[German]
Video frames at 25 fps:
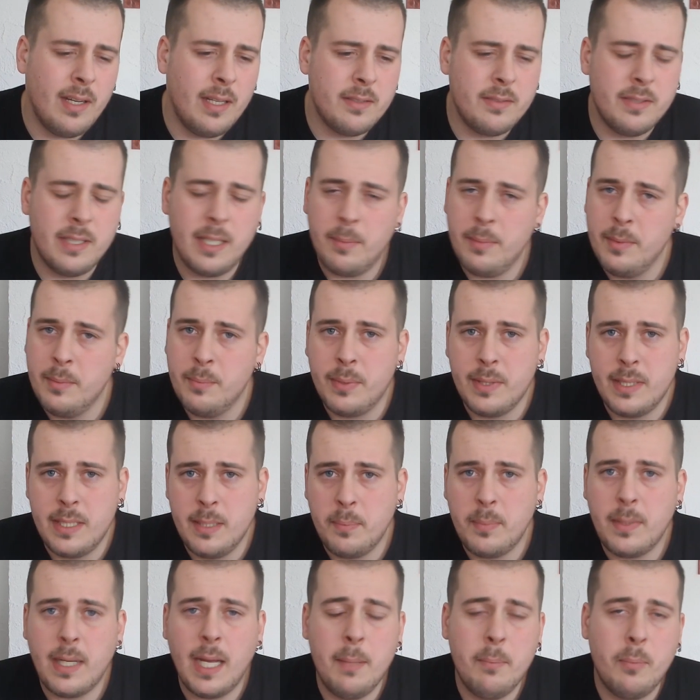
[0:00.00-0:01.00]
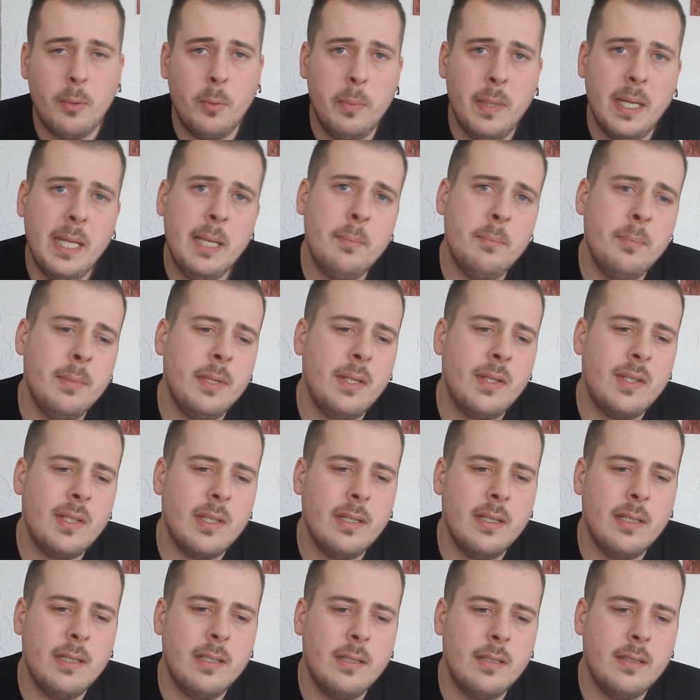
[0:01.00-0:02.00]
Also ich habe im Prinzip kein Problem mit
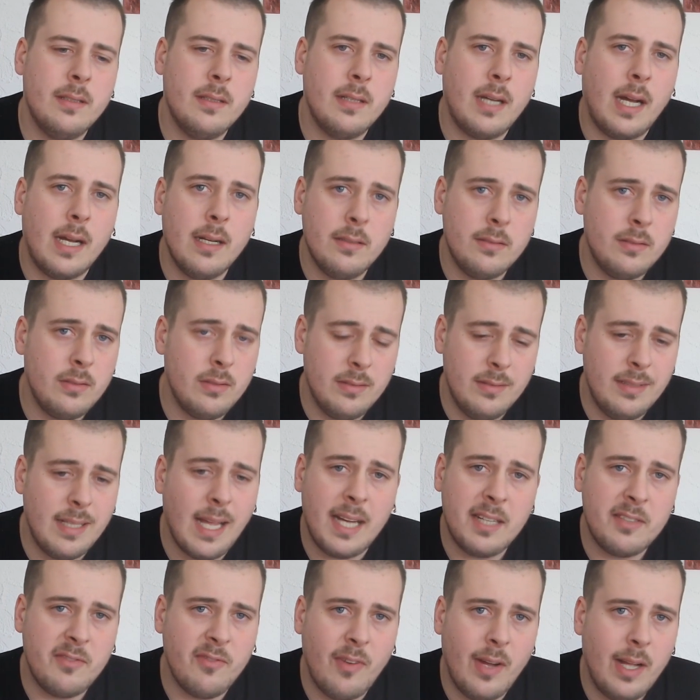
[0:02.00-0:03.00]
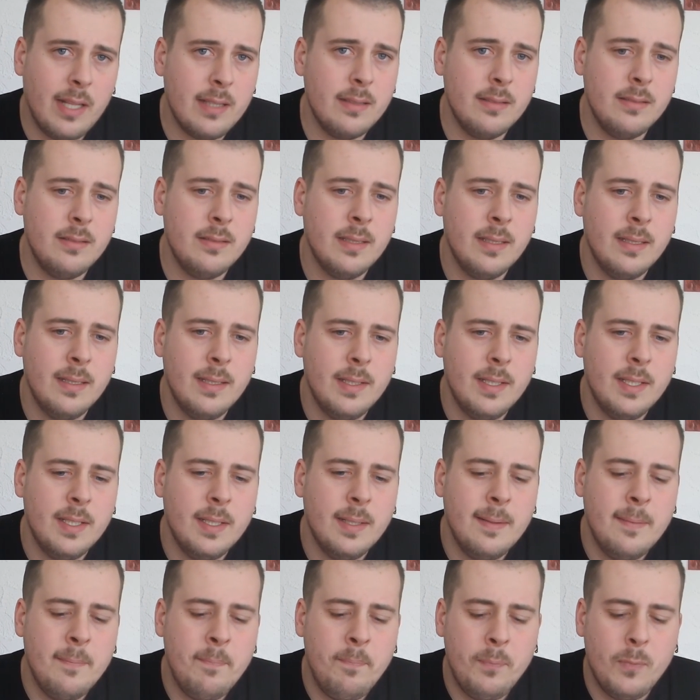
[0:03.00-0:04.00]
äh, Nachtfahrten.
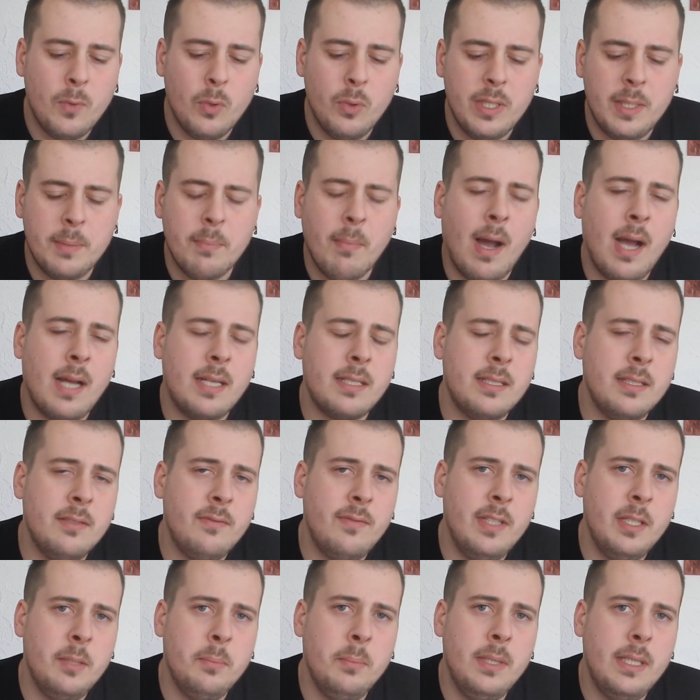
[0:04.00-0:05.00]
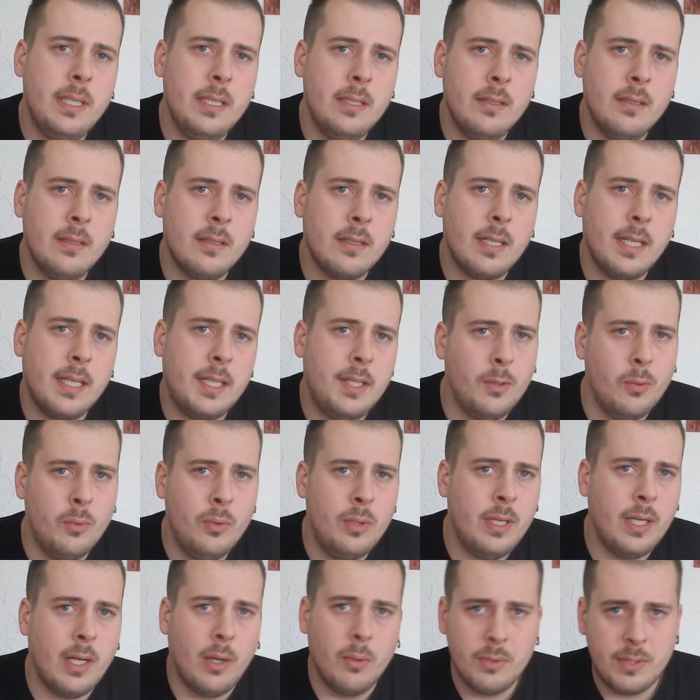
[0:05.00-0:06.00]
Nur ich mag es nicht, wenn ich mich in einer Region
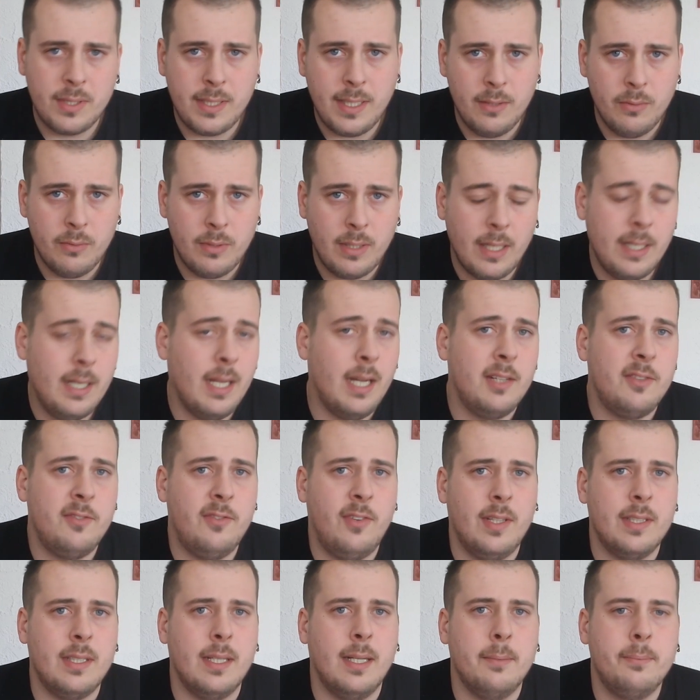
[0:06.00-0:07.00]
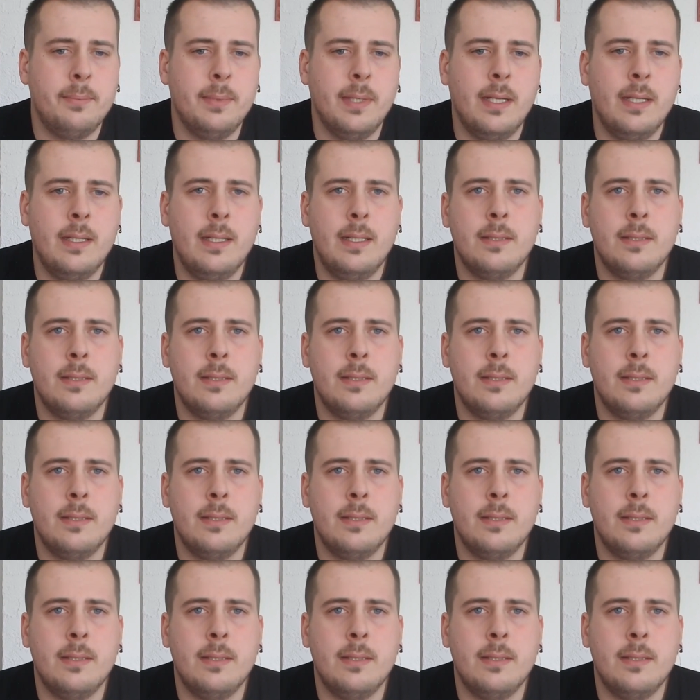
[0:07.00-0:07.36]
nicht auskenne und dann Nachtfahrt habe. Ja?